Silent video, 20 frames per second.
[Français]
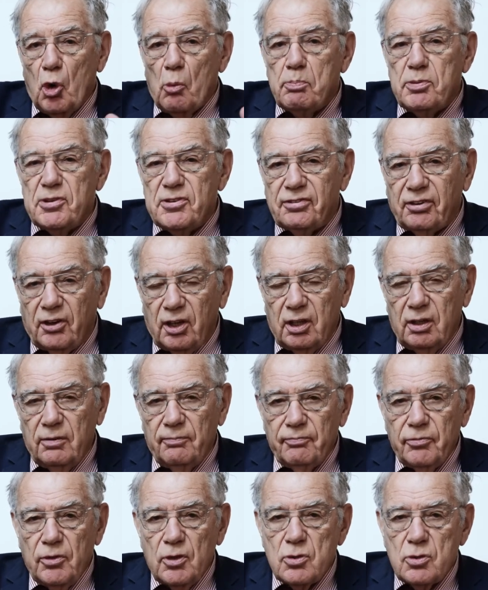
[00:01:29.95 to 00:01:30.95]
empiffrés
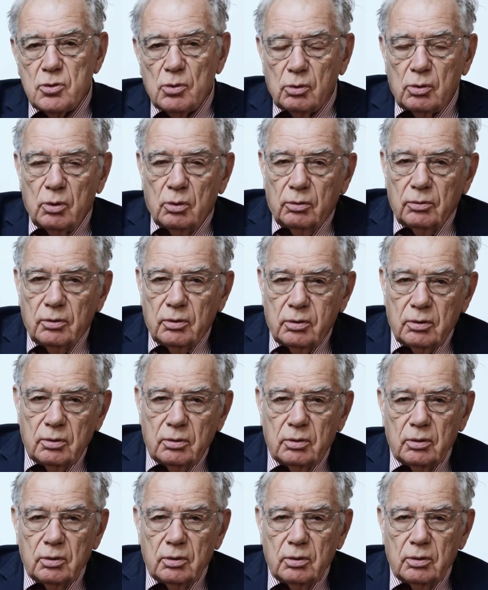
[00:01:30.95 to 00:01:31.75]
sous le compte